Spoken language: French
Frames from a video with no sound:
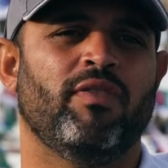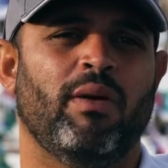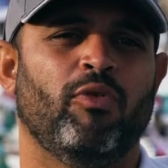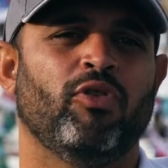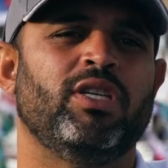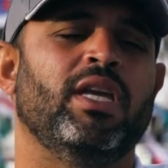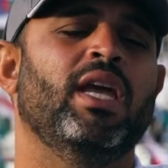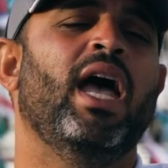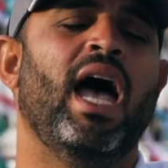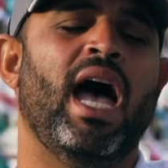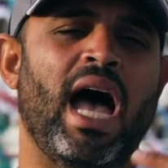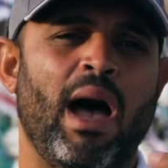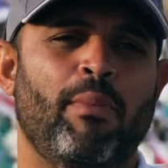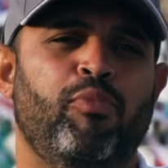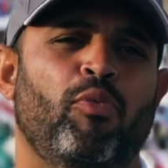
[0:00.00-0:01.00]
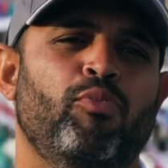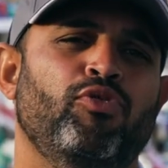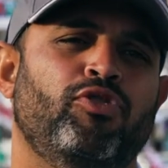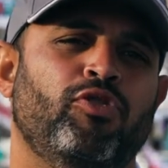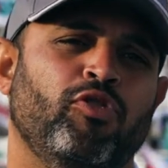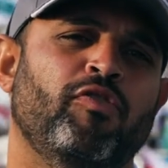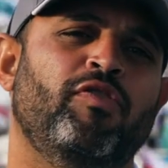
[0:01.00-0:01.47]
vraiment qui a pour
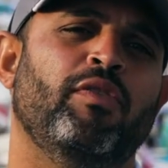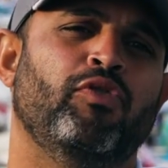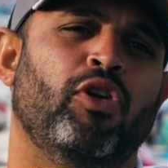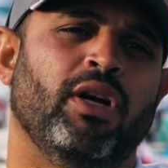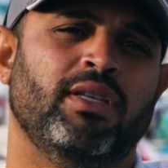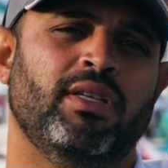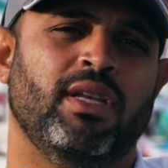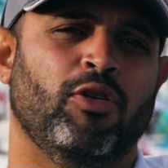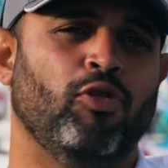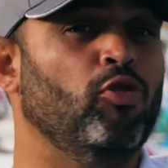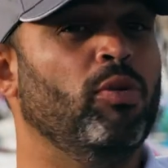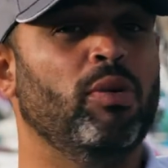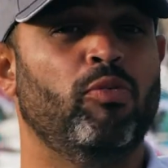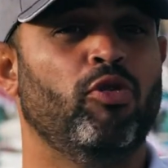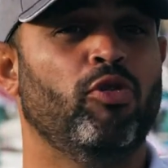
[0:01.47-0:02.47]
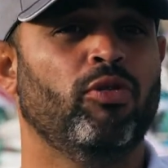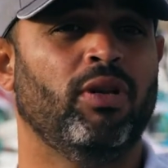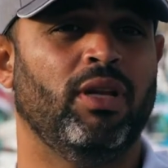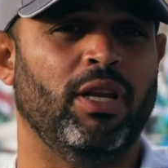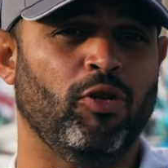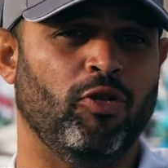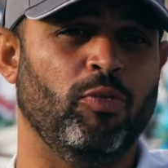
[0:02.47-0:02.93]
but de favoriser l'économie bleue,
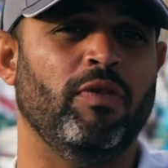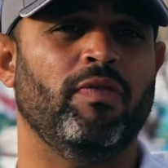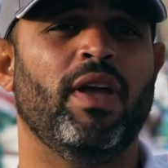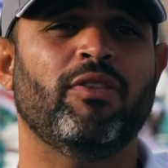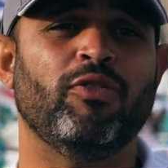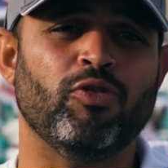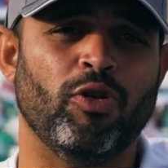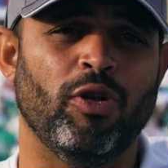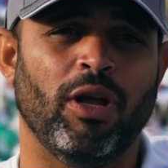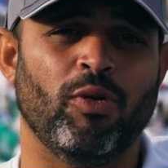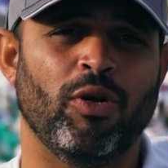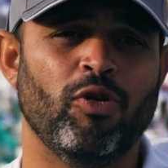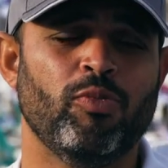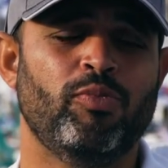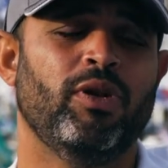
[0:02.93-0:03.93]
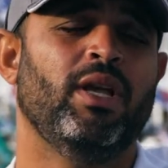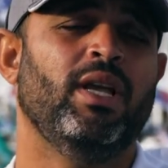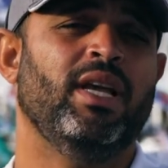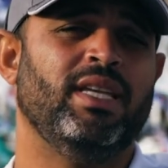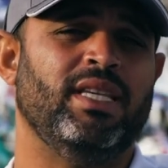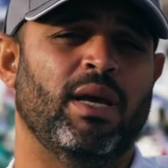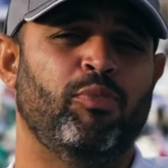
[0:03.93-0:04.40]
l'économie verte de, la Guadeloupe,
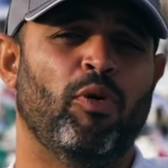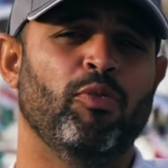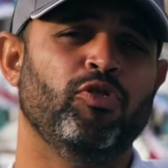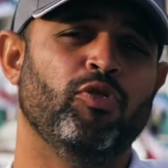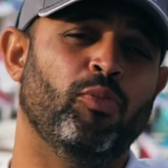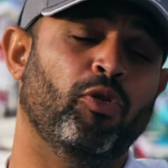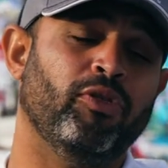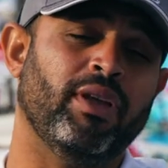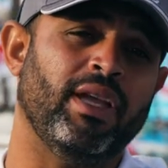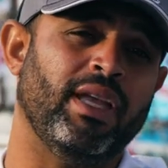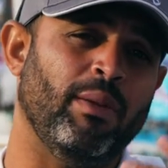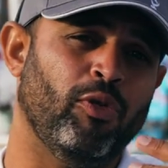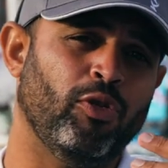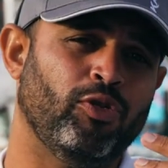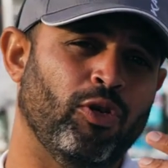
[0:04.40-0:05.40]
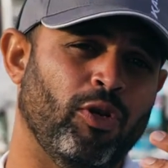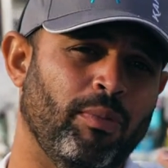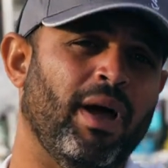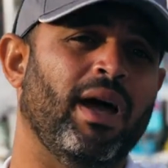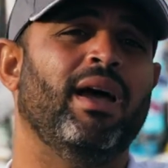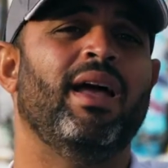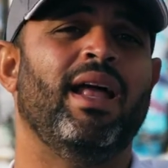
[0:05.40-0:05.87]
qui a pour but de montrer également que
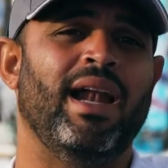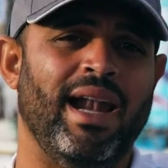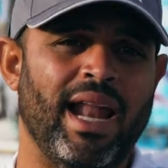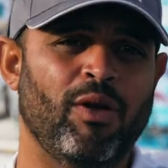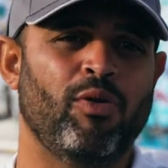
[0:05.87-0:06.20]
bah, la